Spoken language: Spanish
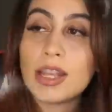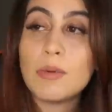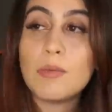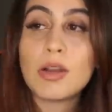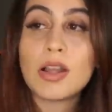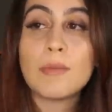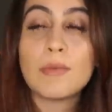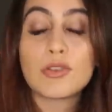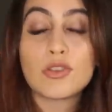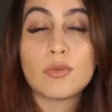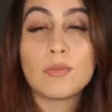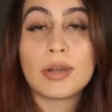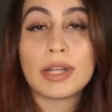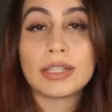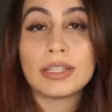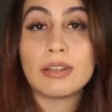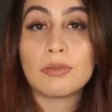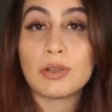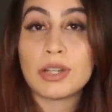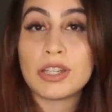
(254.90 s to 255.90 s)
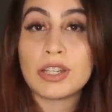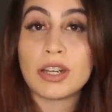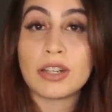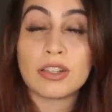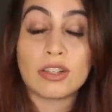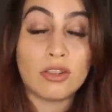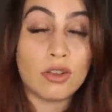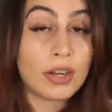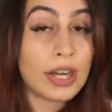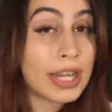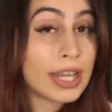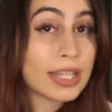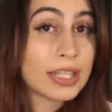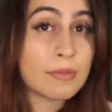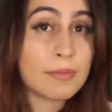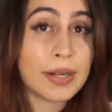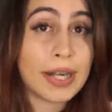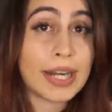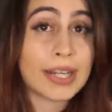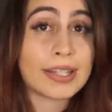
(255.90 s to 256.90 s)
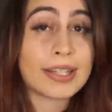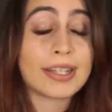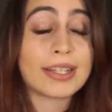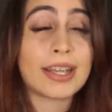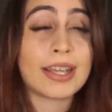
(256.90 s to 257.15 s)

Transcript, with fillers: Digamos que por su parte Richard no quería separarse